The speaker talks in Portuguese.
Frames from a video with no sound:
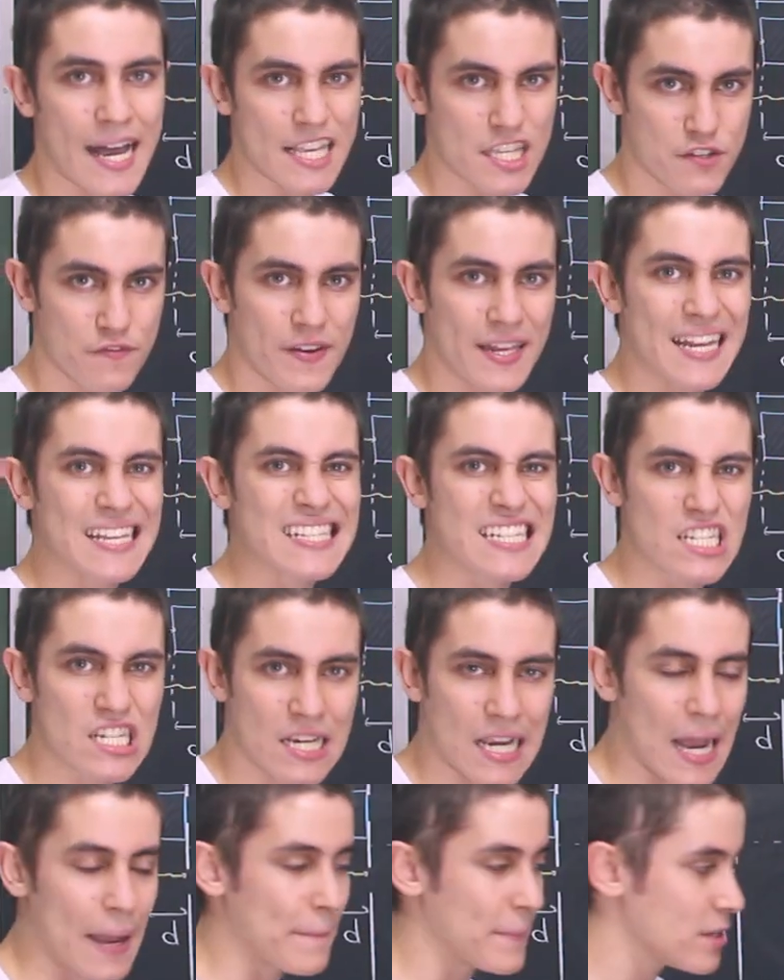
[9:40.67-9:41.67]
A diferença de
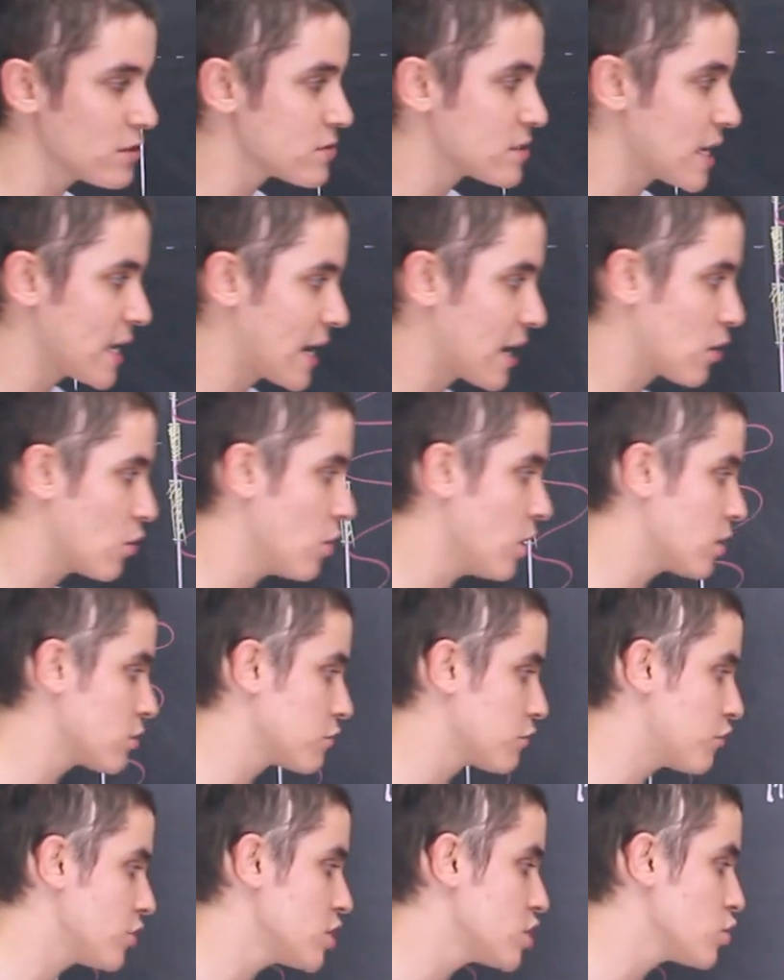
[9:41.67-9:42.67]
caminhos aí agora
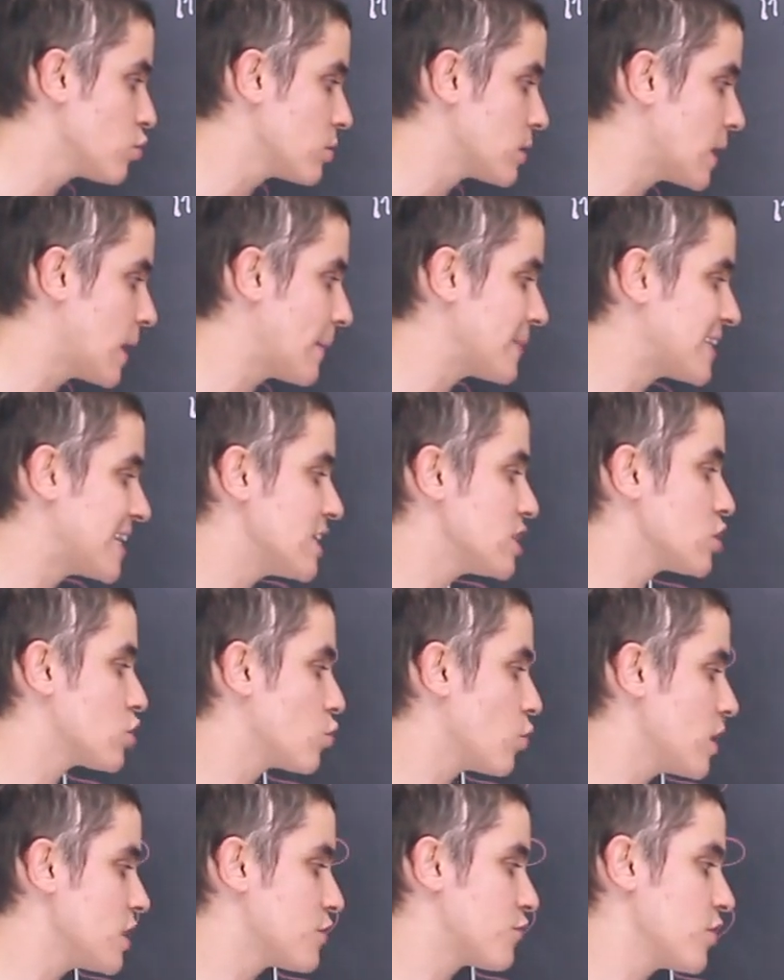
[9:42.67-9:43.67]
não foi de um lambda nem de
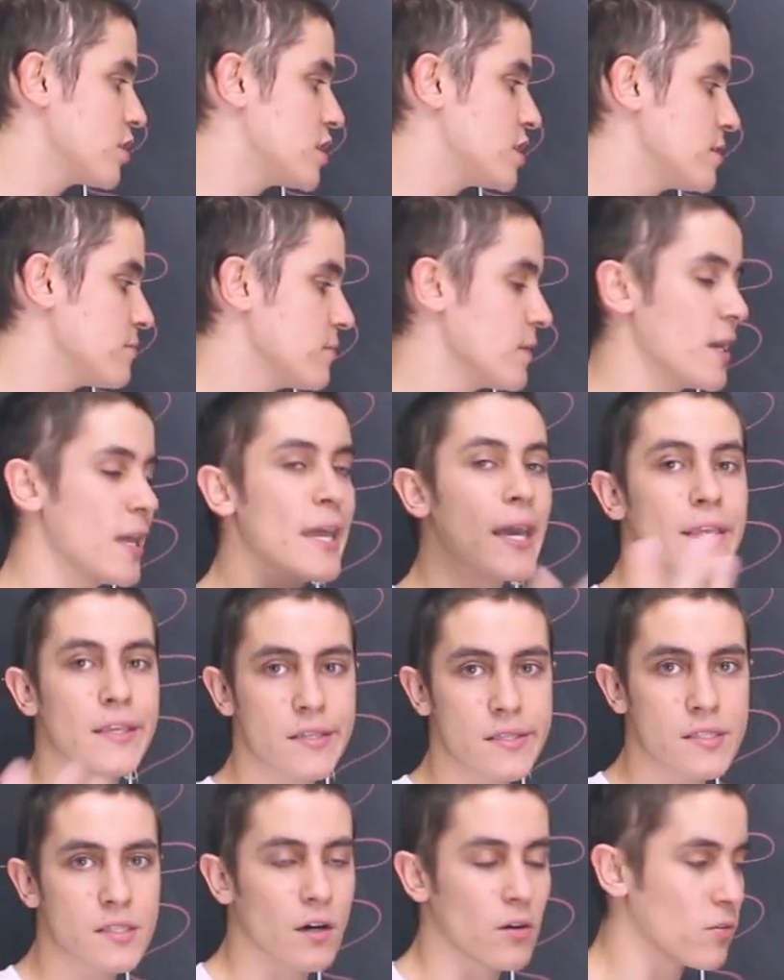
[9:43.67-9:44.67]
dois, foi de
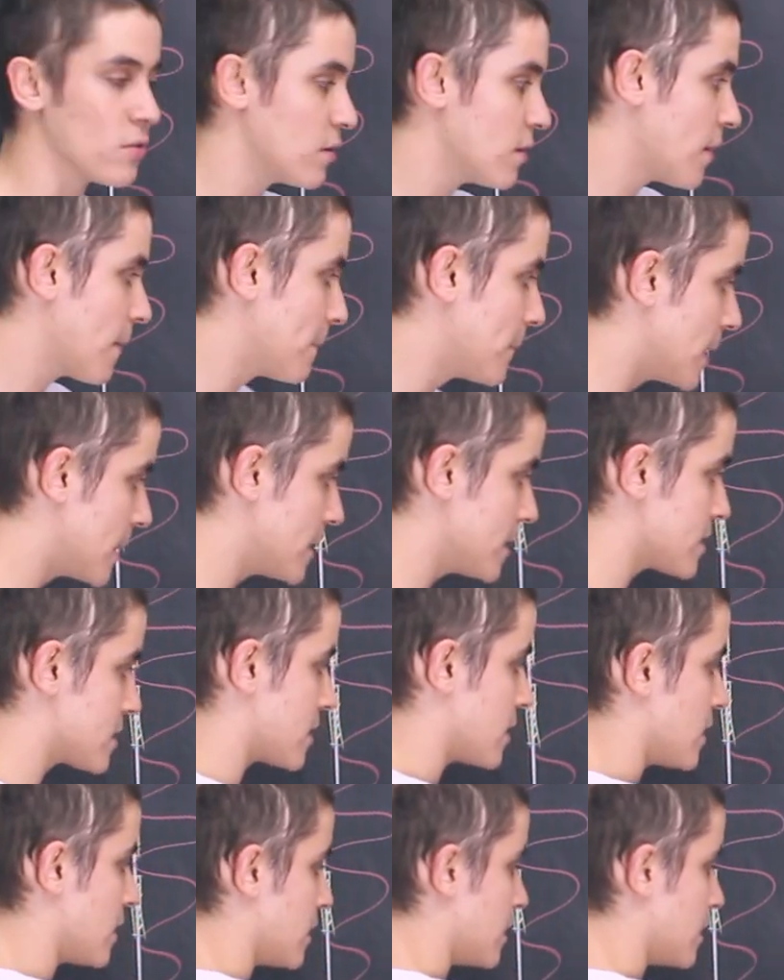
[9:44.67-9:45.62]
nzão. Beleza?